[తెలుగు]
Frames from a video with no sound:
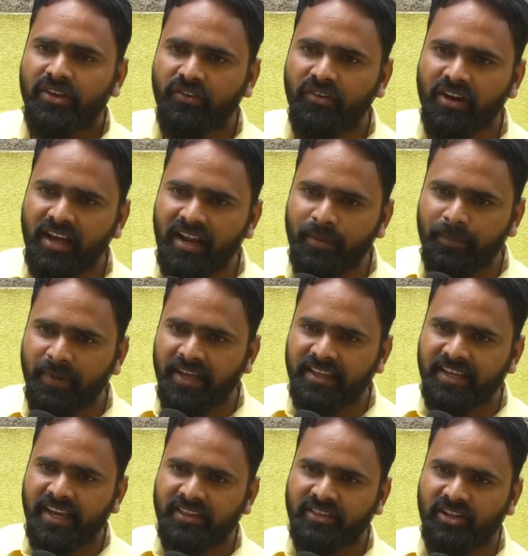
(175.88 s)
యువగలం
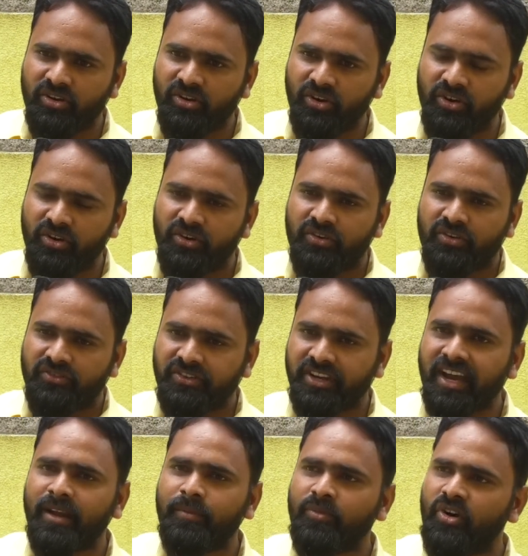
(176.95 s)
పాదయాత్రలో
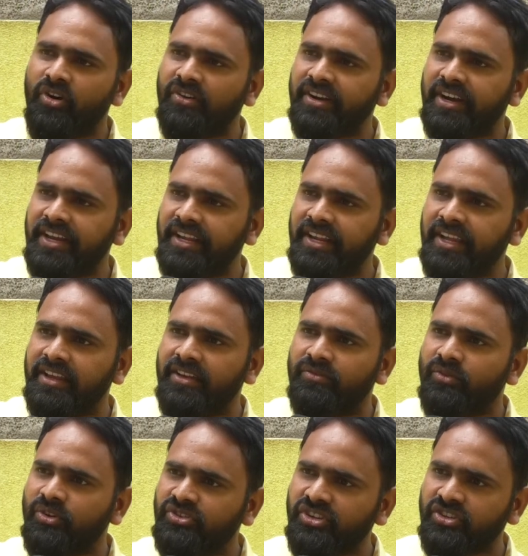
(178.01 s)
జగన్మోహన్ రెడ్డిని
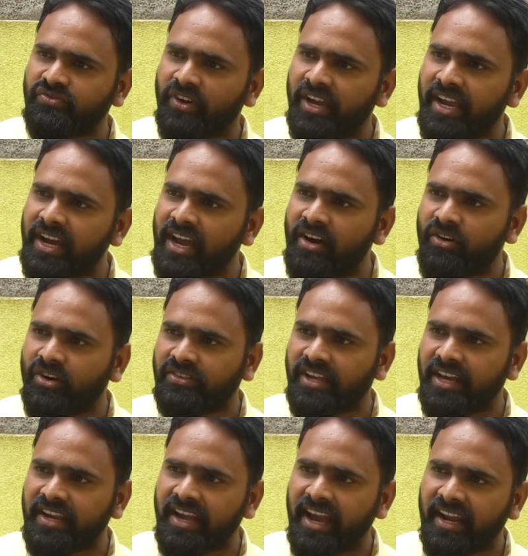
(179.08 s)
వచ్చి స్వయంగా
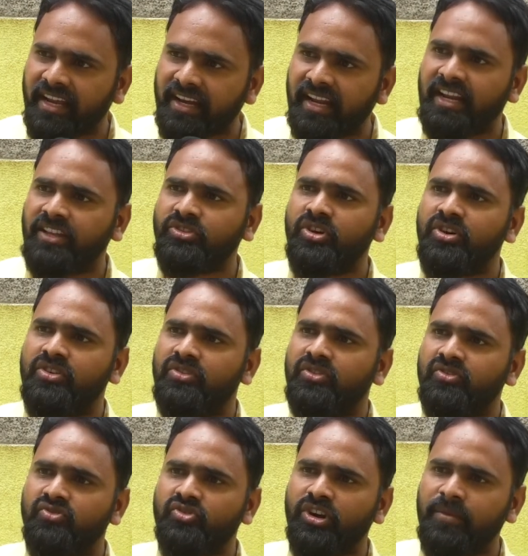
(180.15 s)
ఒకసారి ఆయన కళ్ళతో
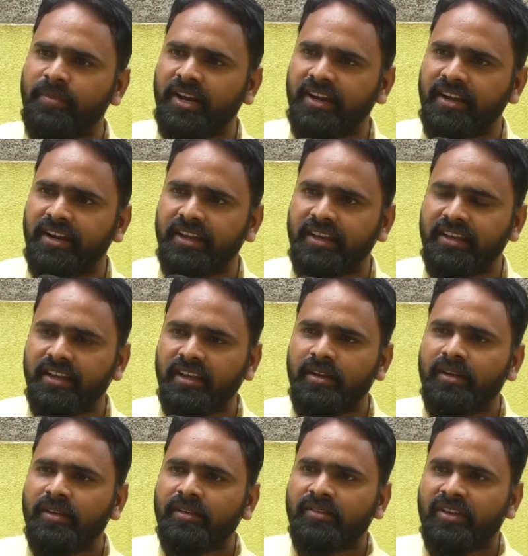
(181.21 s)
చూడమనండి
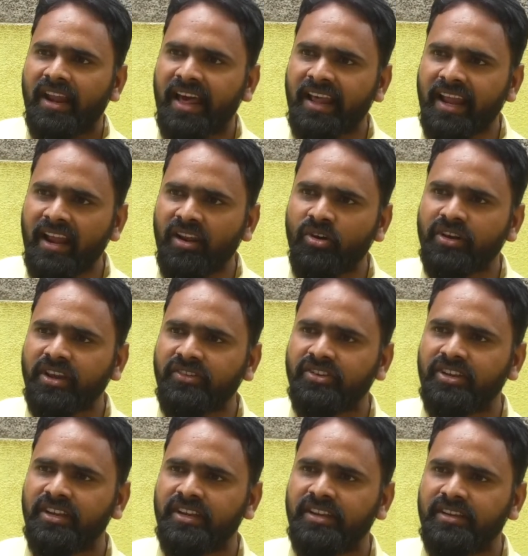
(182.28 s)
నారా
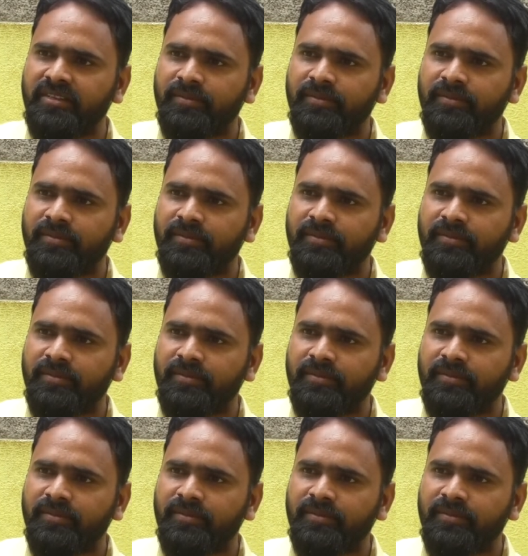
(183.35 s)
లోకేష్కి